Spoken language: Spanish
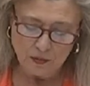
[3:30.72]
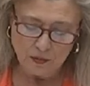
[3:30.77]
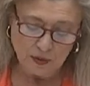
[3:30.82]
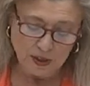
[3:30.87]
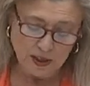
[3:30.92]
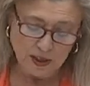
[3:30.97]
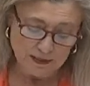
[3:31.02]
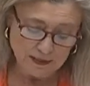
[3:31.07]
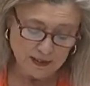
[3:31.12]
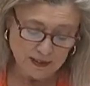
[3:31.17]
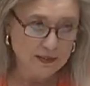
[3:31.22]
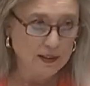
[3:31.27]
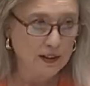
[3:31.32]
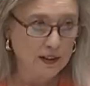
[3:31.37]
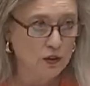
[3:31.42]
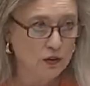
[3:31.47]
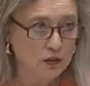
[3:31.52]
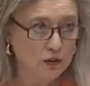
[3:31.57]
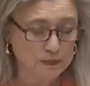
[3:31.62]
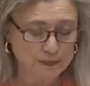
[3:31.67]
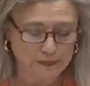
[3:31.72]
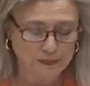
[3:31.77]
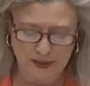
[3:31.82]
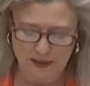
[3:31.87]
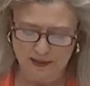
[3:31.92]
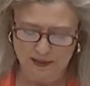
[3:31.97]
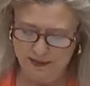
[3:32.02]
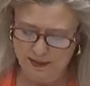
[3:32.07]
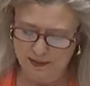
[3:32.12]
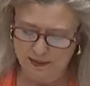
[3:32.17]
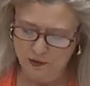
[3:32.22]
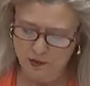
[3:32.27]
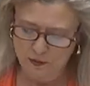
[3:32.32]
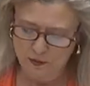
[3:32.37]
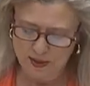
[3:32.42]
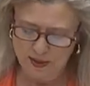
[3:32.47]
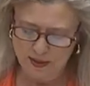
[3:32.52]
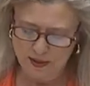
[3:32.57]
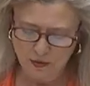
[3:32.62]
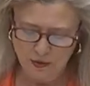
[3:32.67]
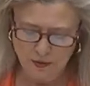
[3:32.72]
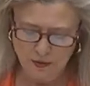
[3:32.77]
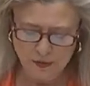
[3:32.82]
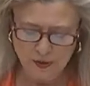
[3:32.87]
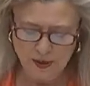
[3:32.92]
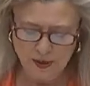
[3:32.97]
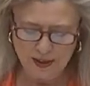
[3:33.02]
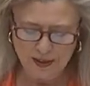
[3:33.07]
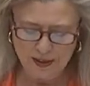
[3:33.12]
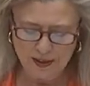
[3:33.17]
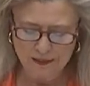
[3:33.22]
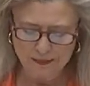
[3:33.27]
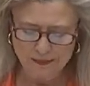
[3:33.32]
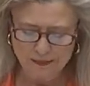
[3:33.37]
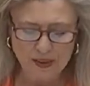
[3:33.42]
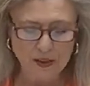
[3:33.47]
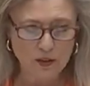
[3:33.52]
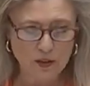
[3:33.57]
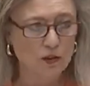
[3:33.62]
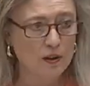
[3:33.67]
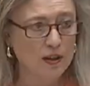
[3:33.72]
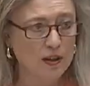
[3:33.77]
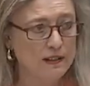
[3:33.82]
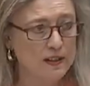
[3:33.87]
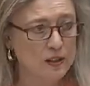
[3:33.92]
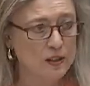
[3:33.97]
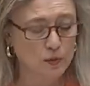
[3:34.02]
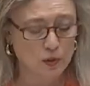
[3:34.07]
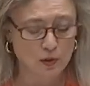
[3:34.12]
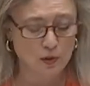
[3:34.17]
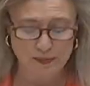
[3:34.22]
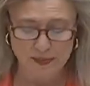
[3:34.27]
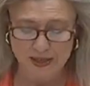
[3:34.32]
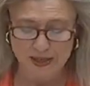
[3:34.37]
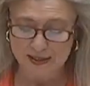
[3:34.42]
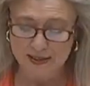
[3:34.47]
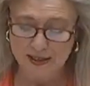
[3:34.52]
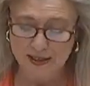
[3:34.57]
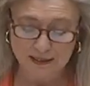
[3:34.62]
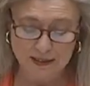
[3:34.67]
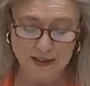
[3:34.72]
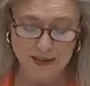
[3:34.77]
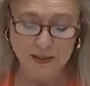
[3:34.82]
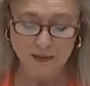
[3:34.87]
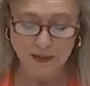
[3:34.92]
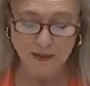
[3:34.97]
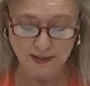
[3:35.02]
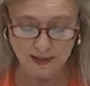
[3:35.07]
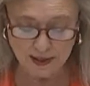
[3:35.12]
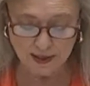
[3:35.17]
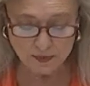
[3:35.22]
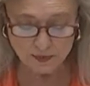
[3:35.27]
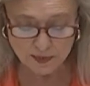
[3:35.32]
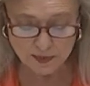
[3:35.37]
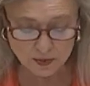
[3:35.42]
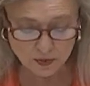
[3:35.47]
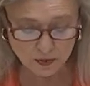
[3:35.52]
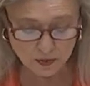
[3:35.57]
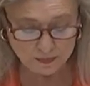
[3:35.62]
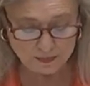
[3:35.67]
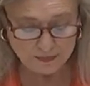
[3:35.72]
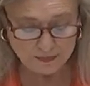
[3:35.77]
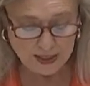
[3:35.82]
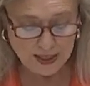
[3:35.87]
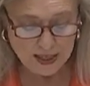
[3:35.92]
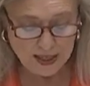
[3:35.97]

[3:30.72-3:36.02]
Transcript: una vez que cerró el centro médico de Foncarral, con graves problemas de accesibilidad al mismo